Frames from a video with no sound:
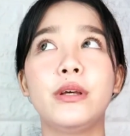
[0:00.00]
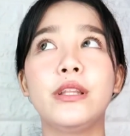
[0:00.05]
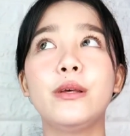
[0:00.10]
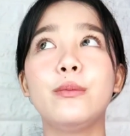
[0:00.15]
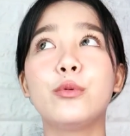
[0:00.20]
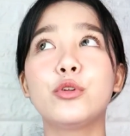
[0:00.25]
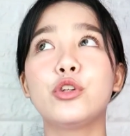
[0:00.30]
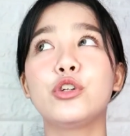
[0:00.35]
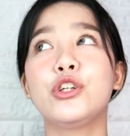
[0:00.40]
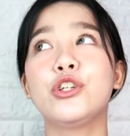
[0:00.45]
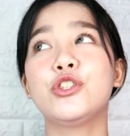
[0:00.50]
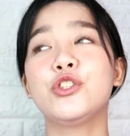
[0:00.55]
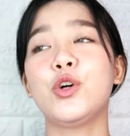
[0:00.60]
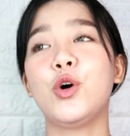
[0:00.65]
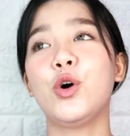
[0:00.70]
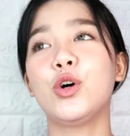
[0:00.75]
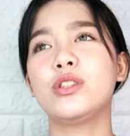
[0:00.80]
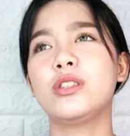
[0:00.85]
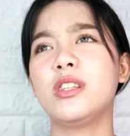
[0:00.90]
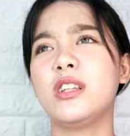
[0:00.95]
Pwede mo tong
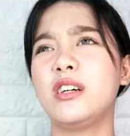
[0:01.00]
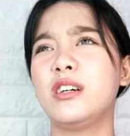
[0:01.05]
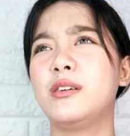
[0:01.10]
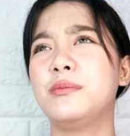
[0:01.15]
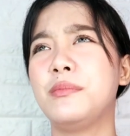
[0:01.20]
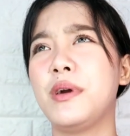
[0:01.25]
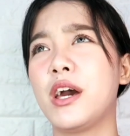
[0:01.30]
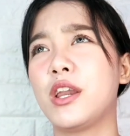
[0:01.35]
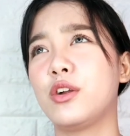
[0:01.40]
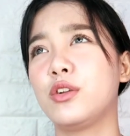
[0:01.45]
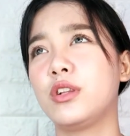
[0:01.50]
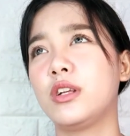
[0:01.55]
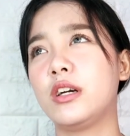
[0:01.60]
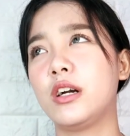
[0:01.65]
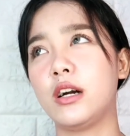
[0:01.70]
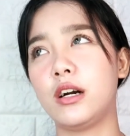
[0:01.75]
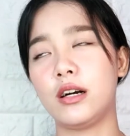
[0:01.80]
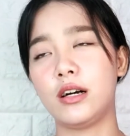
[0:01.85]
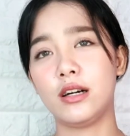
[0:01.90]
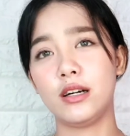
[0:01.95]
isuot ng meron
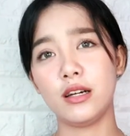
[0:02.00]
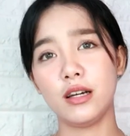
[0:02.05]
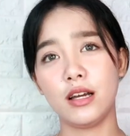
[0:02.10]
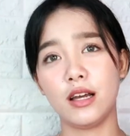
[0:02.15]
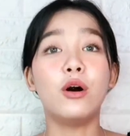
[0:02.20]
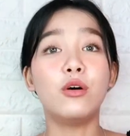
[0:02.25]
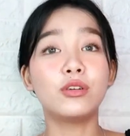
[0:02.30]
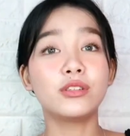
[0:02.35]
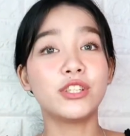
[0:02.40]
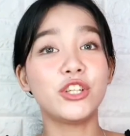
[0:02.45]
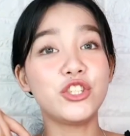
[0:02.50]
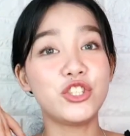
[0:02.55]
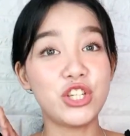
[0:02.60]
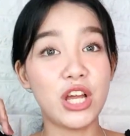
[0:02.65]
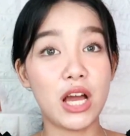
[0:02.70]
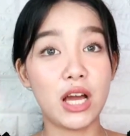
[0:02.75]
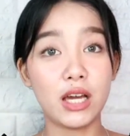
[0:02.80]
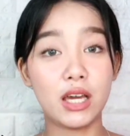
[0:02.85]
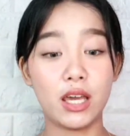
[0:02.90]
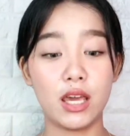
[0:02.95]
kang maong na
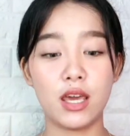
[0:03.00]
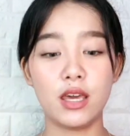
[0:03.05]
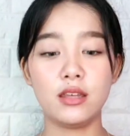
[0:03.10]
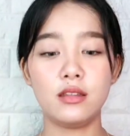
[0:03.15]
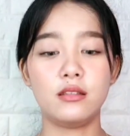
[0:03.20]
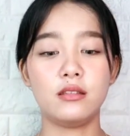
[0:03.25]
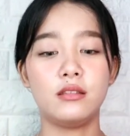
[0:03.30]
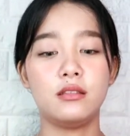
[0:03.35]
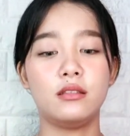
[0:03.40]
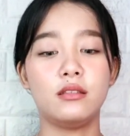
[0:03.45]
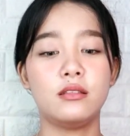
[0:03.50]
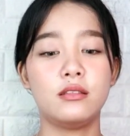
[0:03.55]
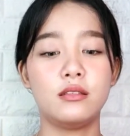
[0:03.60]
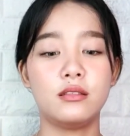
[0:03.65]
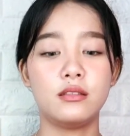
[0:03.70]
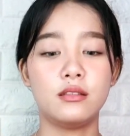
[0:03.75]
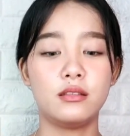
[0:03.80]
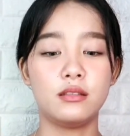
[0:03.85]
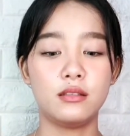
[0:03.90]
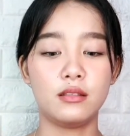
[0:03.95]
jacket.
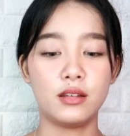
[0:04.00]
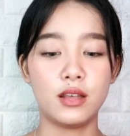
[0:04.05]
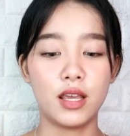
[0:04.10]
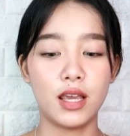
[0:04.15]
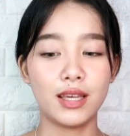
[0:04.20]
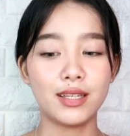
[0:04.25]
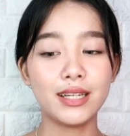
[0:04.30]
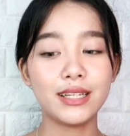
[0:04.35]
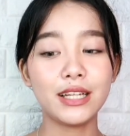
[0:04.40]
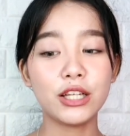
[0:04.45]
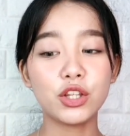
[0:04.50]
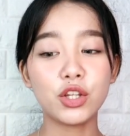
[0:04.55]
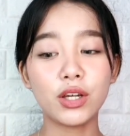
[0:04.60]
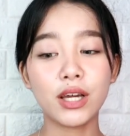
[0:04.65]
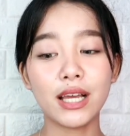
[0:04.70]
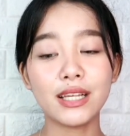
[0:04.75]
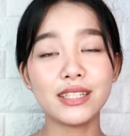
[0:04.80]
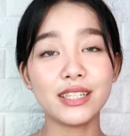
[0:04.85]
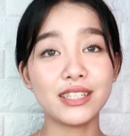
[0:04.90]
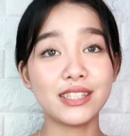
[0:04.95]
And then
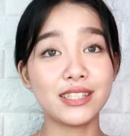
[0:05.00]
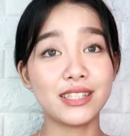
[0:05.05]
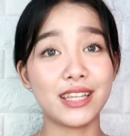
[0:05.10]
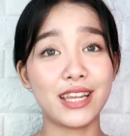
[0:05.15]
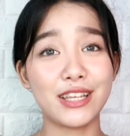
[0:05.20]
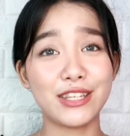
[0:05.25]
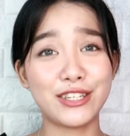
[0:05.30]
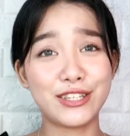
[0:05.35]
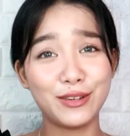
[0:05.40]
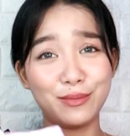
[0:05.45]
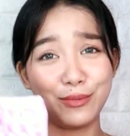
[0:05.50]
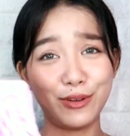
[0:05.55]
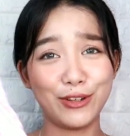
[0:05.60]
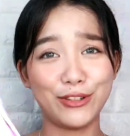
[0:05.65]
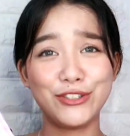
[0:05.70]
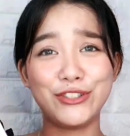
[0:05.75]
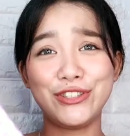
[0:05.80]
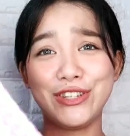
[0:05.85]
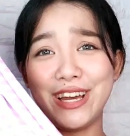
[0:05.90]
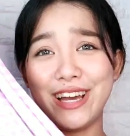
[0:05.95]
ito guys,
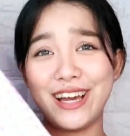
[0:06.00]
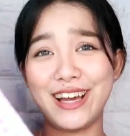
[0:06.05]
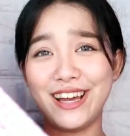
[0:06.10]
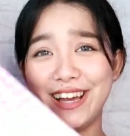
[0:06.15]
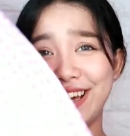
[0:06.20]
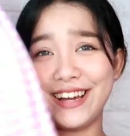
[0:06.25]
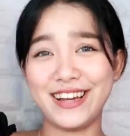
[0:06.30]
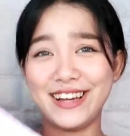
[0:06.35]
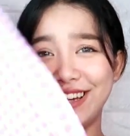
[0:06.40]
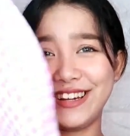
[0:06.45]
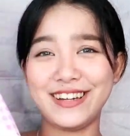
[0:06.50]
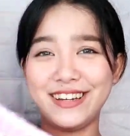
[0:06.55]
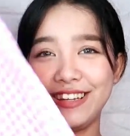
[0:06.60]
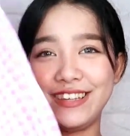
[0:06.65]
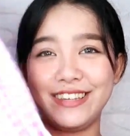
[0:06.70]
stretchable siya.